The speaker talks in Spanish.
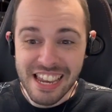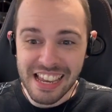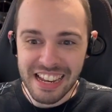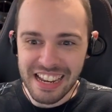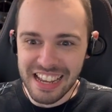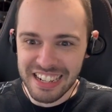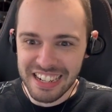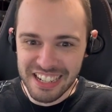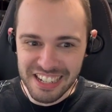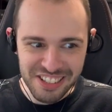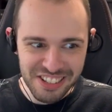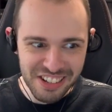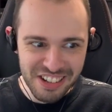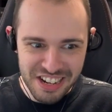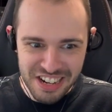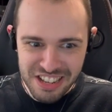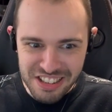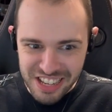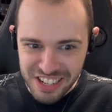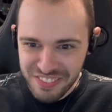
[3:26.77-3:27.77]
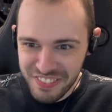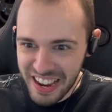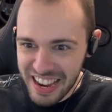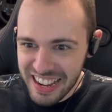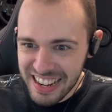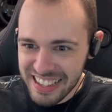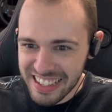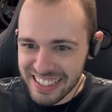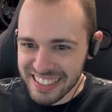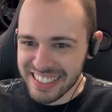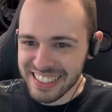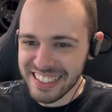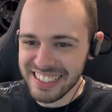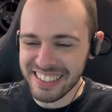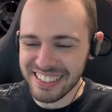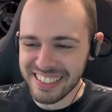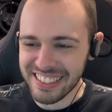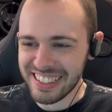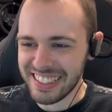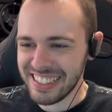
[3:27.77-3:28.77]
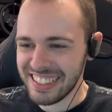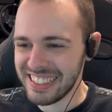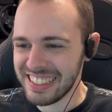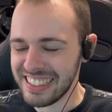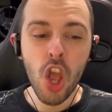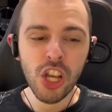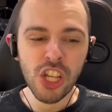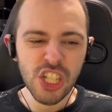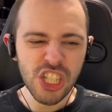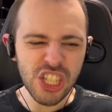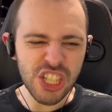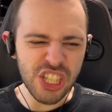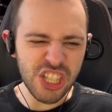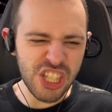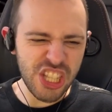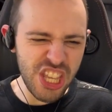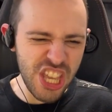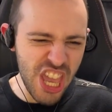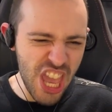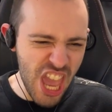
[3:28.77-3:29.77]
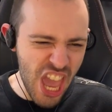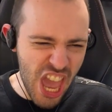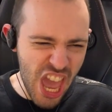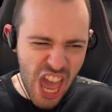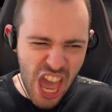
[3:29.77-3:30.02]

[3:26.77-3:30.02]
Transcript: ¿Qué le han hecho a Resemenia, tío? ¡Dios!